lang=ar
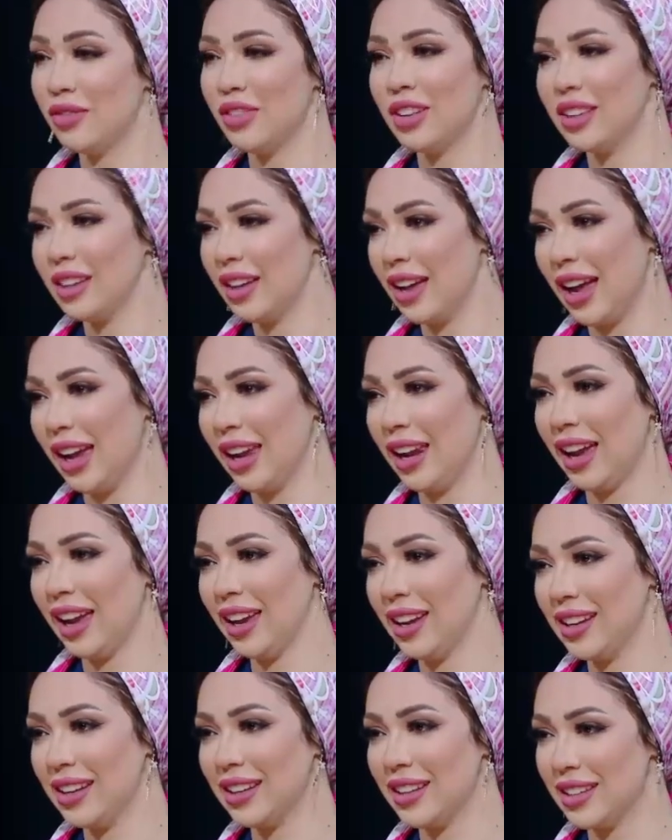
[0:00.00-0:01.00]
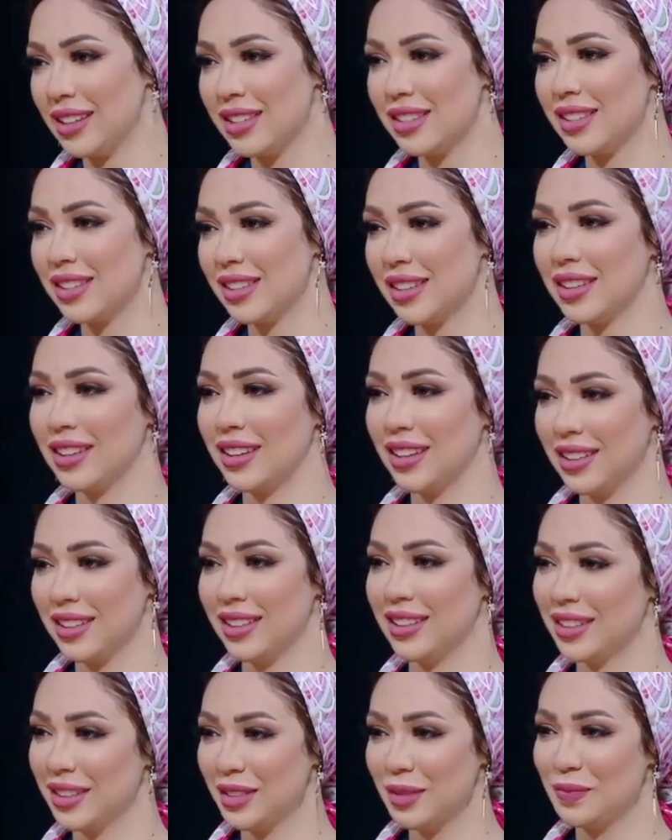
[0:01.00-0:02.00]
الفري ده احلى حاجه الناس
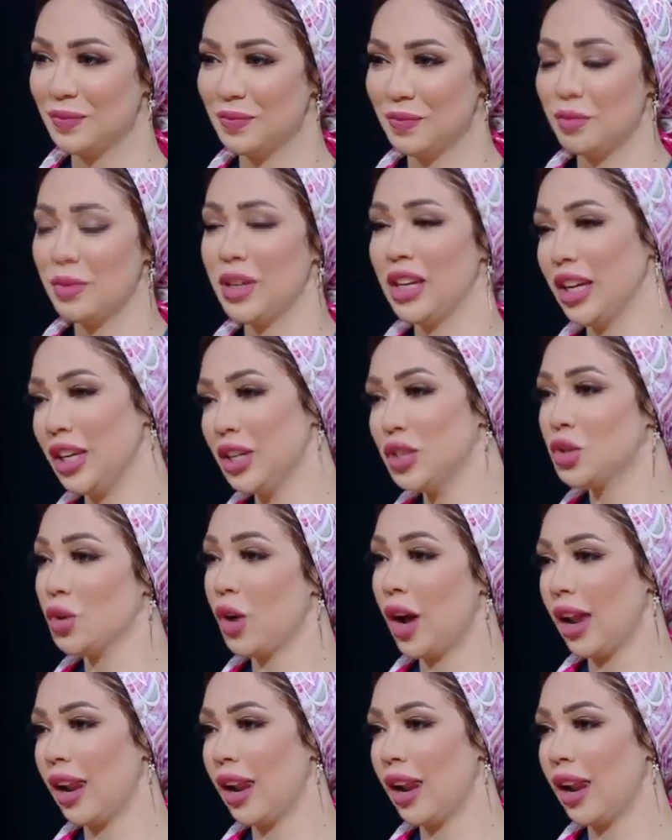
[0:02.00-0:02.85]
يعني بيعيشوا